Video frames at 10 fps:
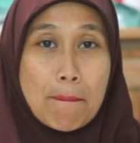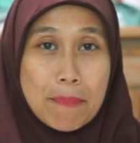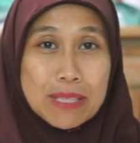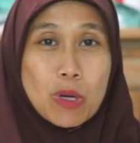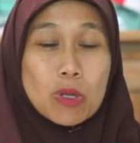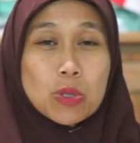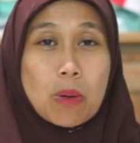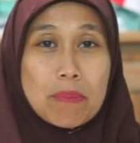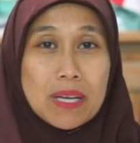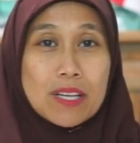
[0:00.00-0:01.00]
4
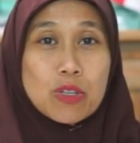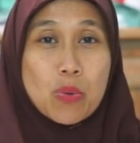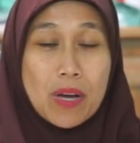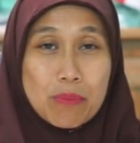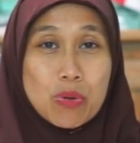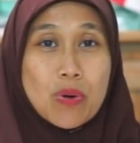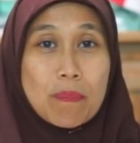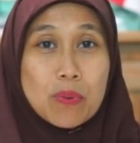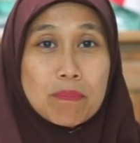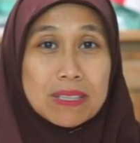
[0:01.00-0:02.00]
Oktober
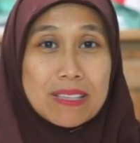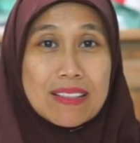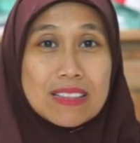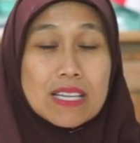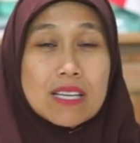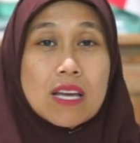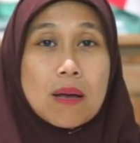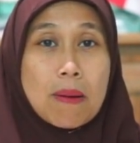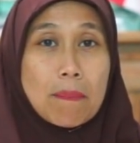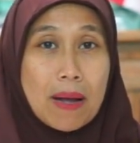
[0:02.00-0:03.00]
2024 nanti
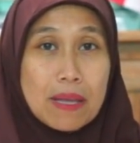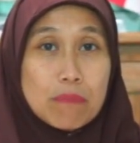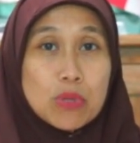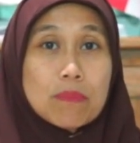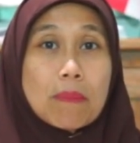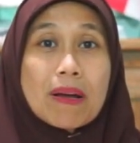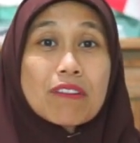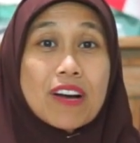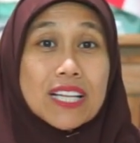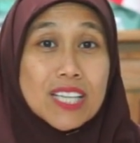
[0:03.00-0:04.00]
Bapak Ibu
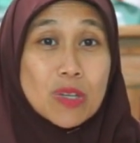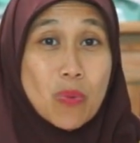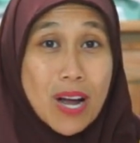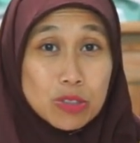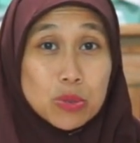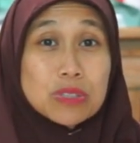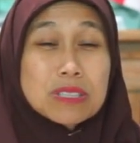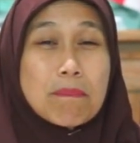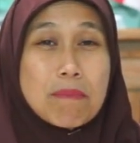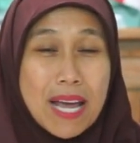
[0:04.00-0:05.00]
memanfaatkan waktu
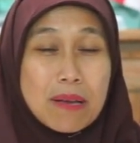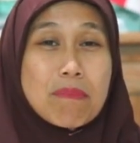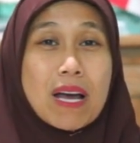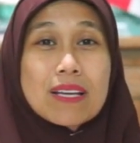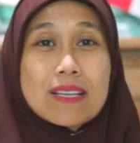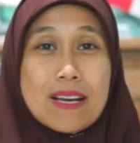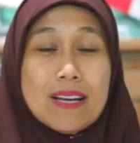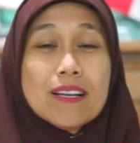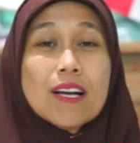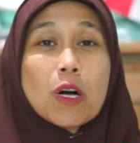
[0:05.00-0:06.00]

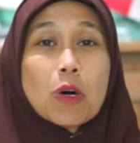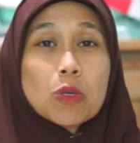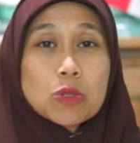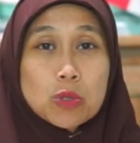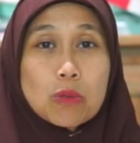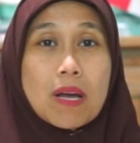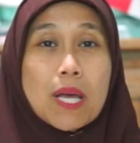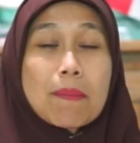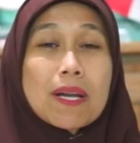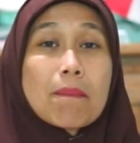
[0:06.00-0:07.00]
sebaik-baiknya untuk
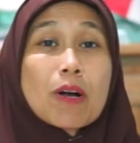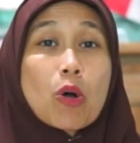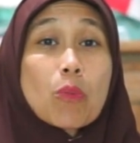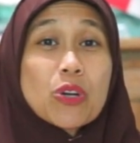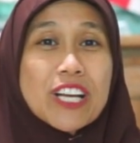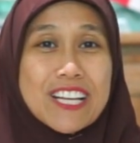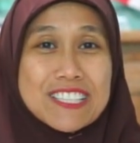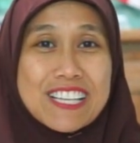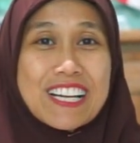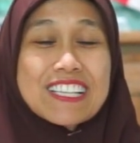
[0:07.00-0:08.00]
bagaimana
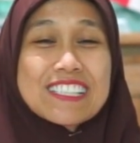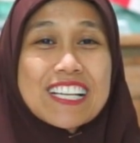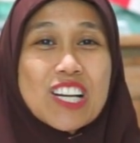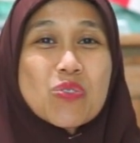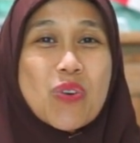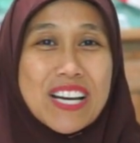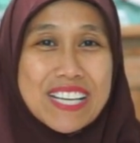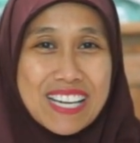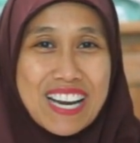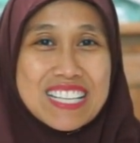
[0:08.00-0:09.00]
mengkomunikasikan dengan
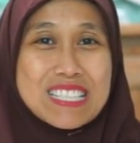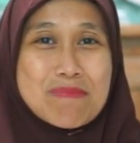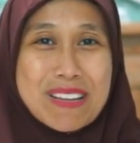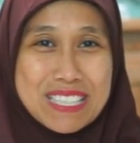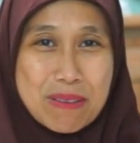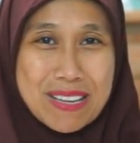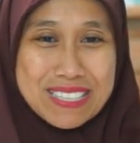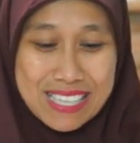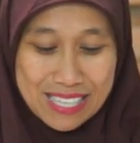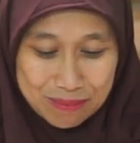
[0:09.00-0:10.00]
wali kelas
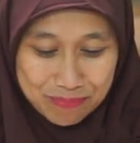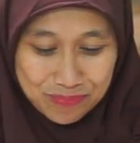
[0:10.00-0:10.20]
masing-masing.